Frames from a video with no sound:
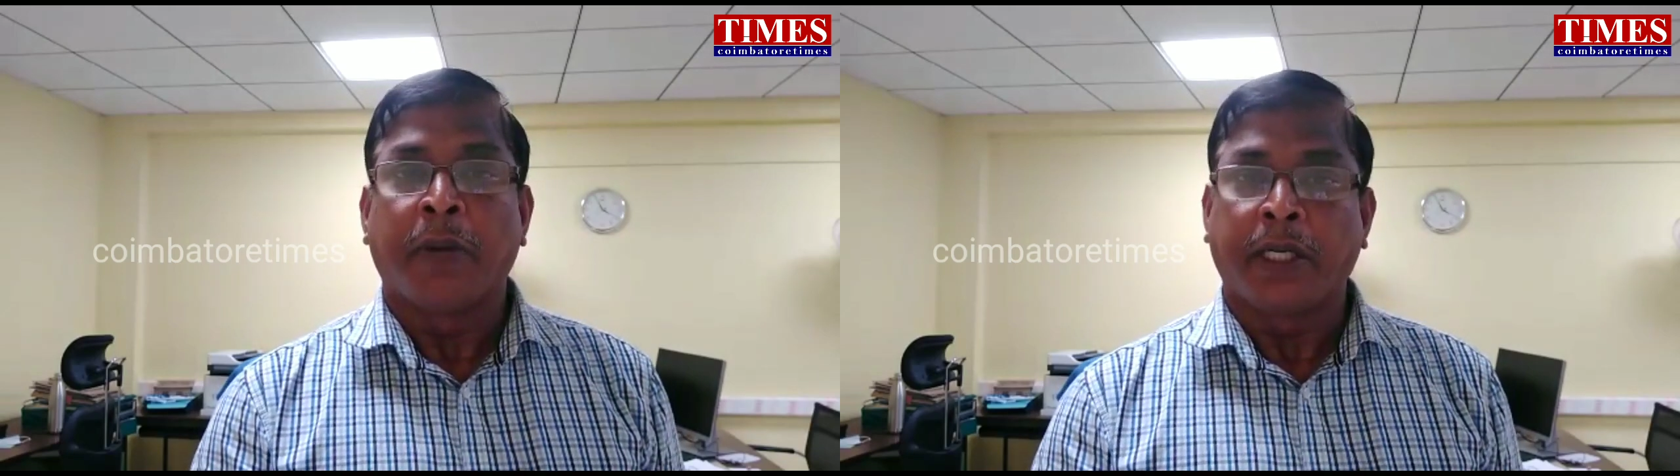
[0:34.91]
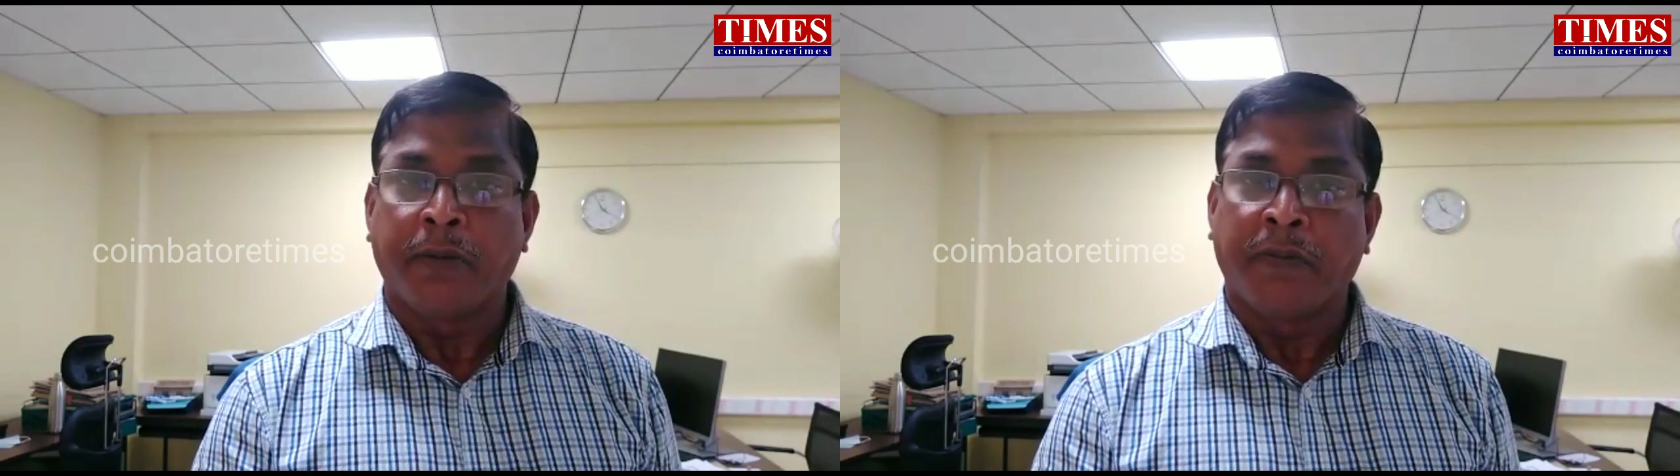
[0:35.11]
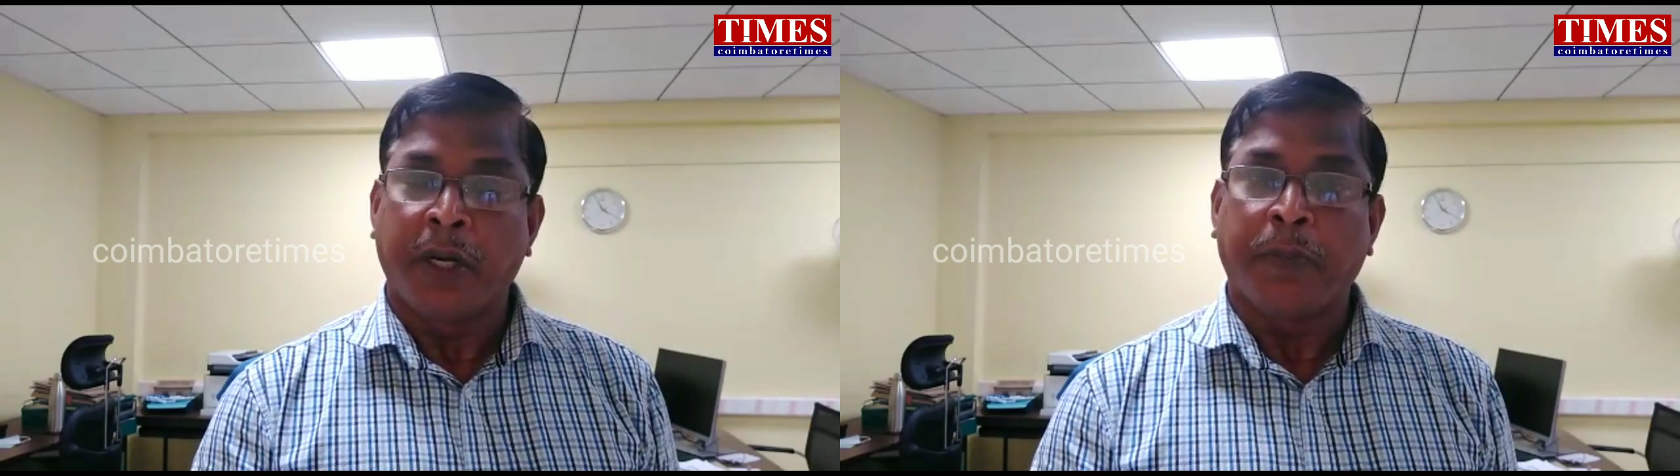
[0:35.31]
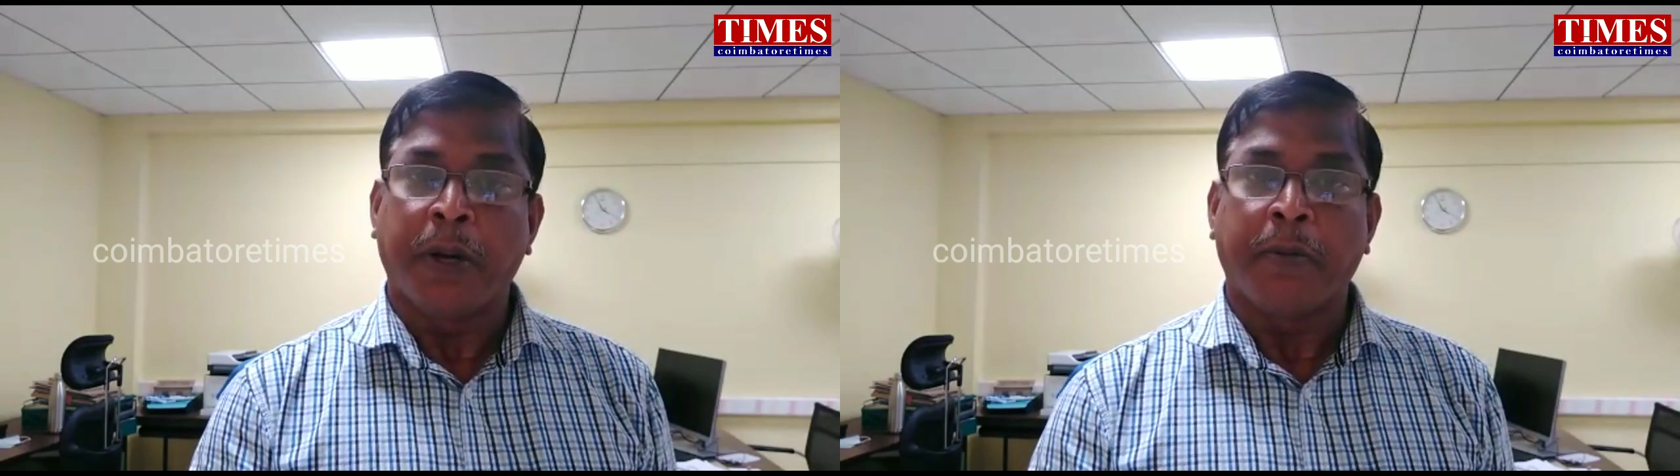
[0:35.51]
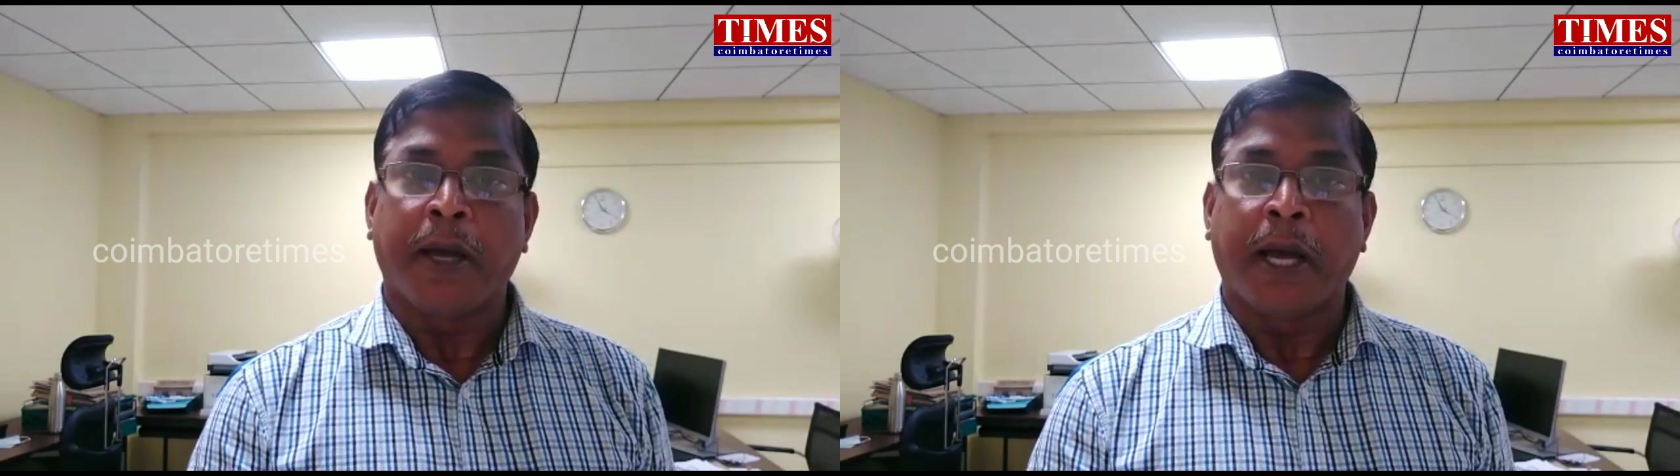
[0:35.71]
மற்றும்
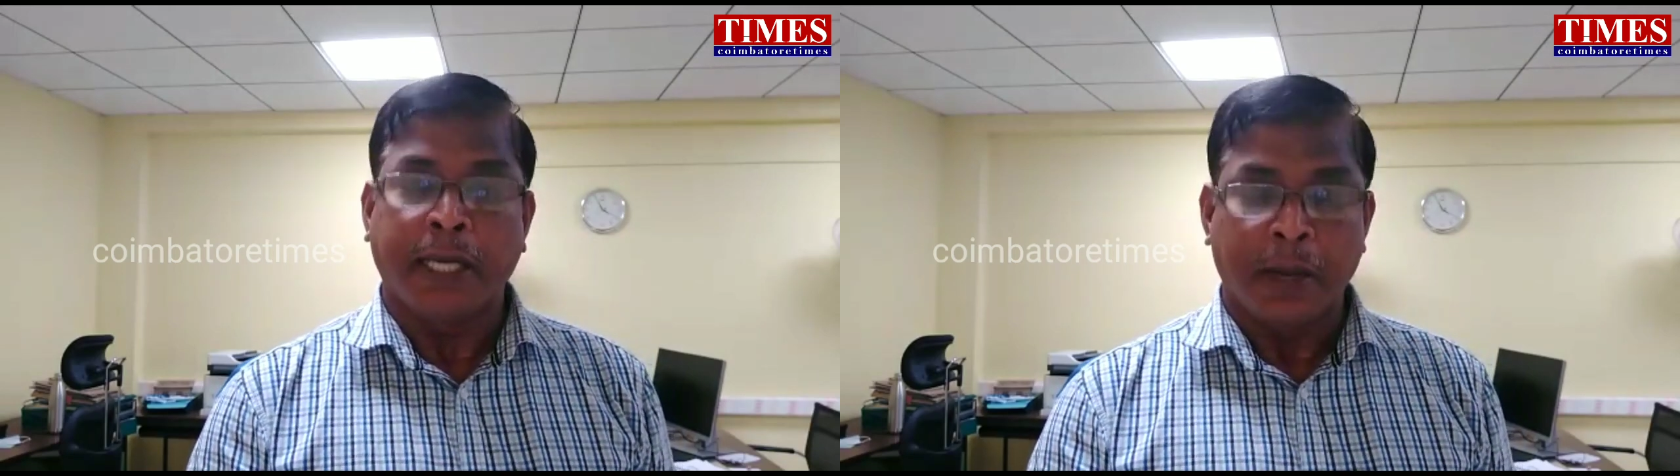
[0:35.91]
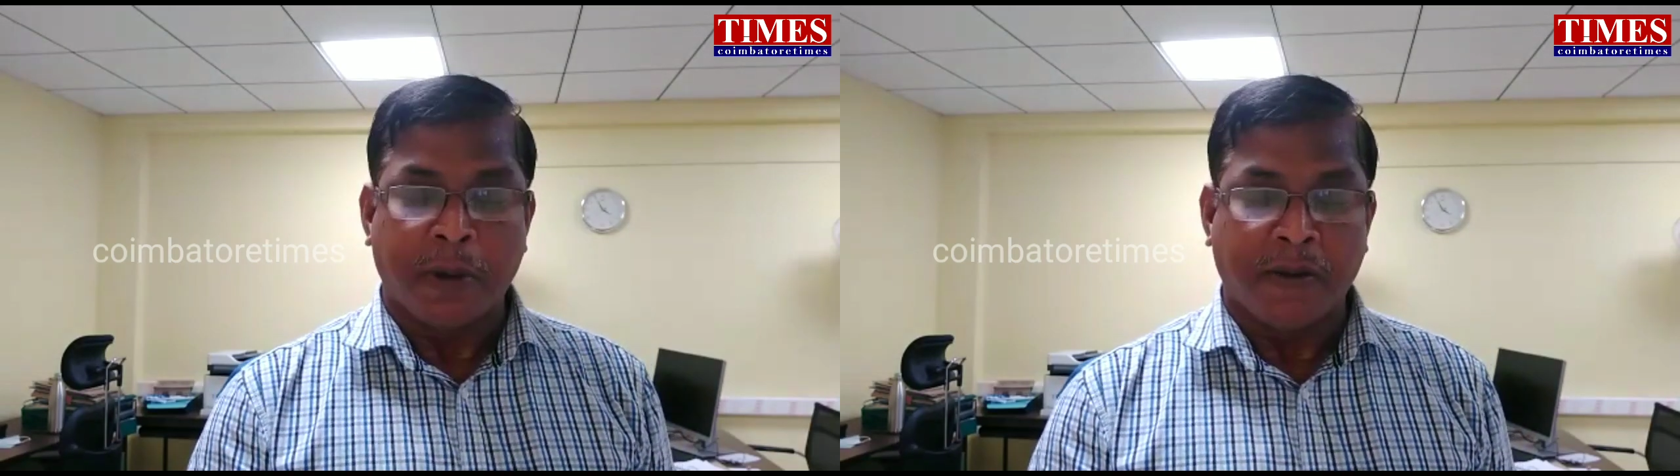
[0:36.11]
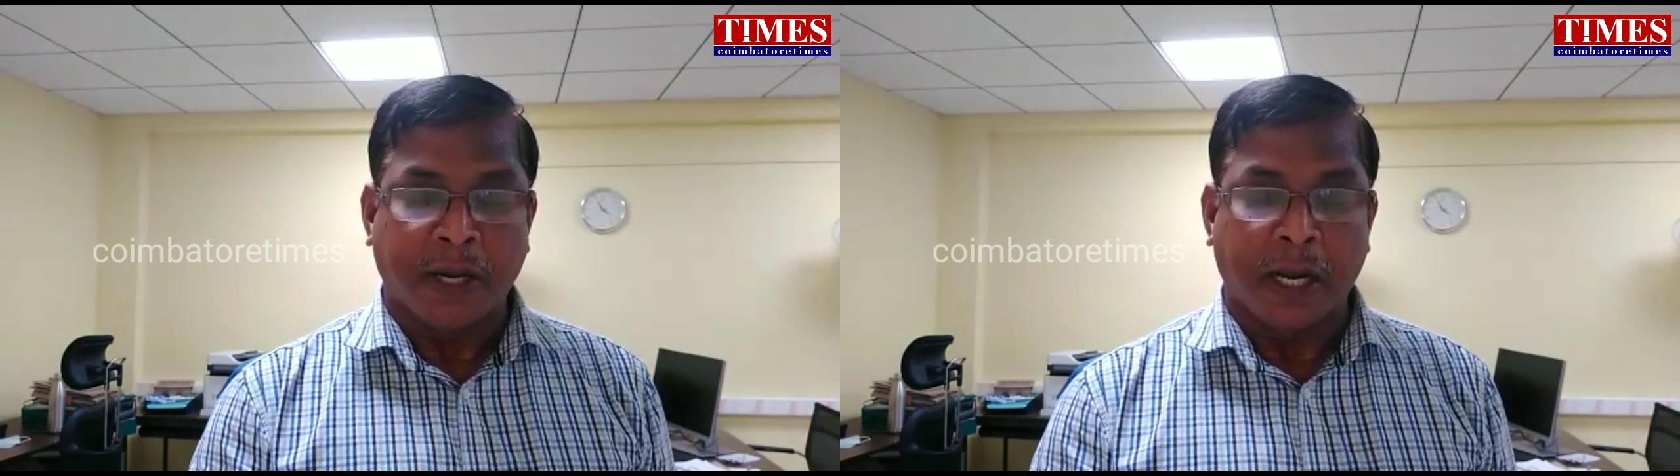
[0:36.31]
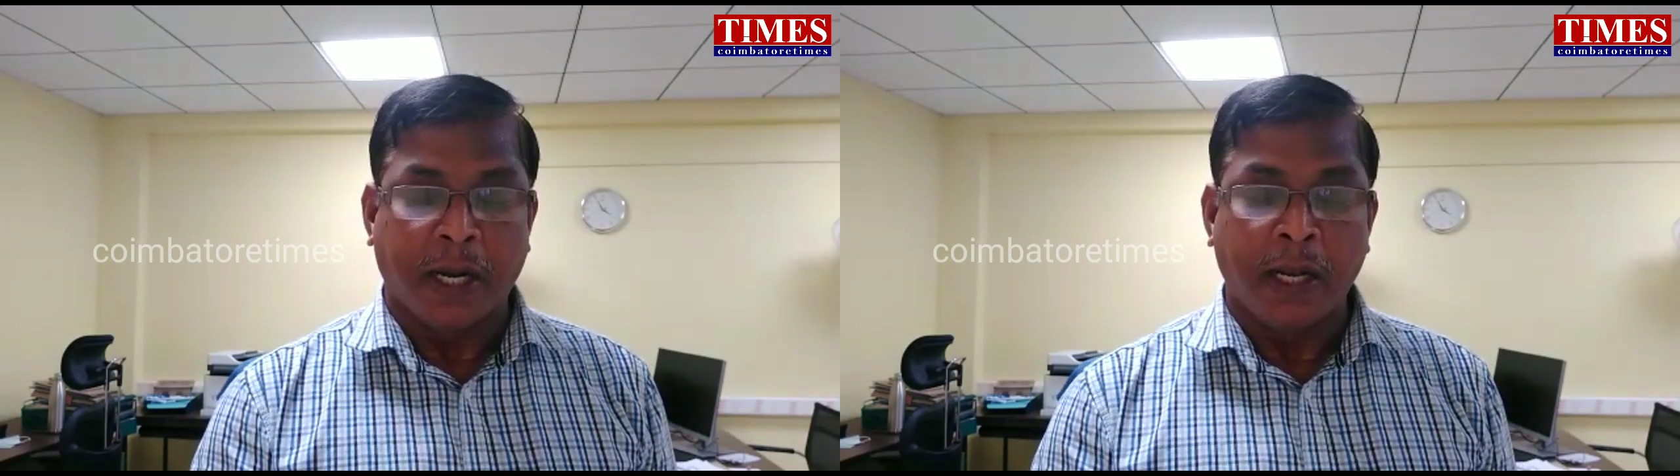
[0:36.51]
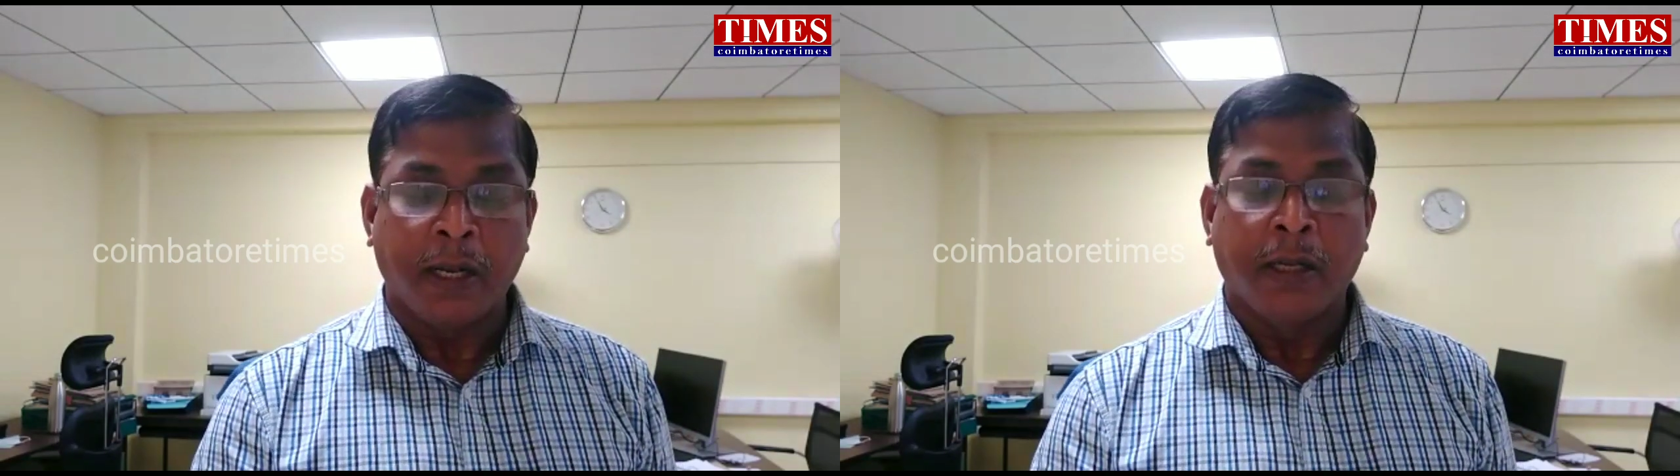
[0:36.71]
விழுப்புரம் ஆகிய
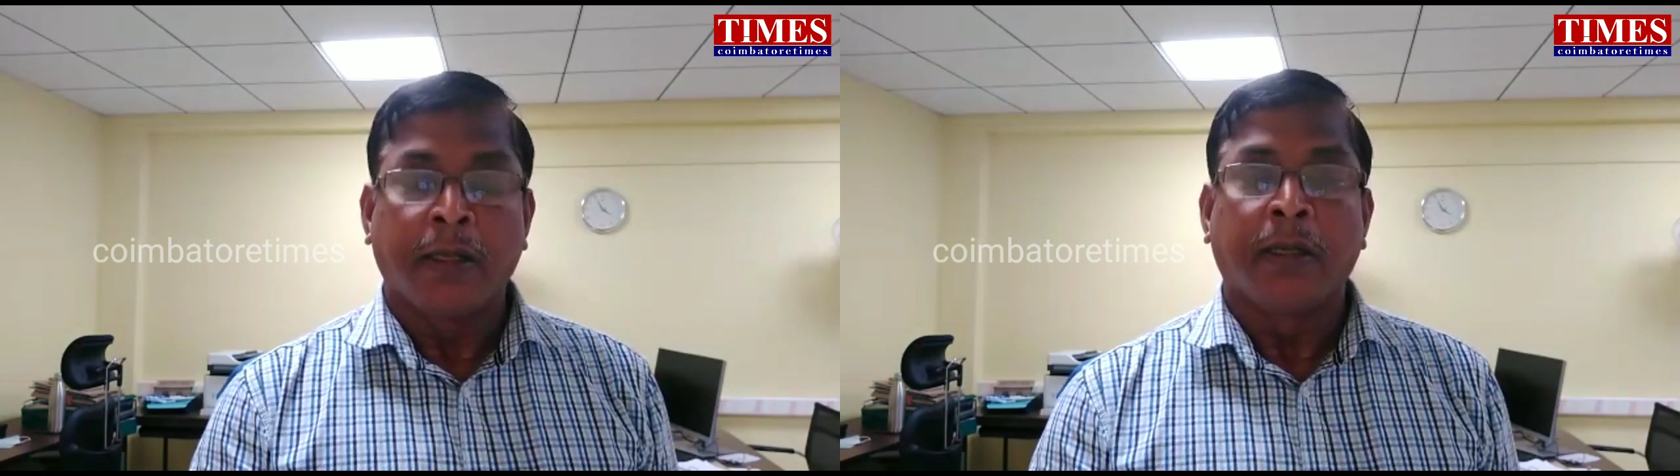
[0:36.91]
மாவட்டங்களில்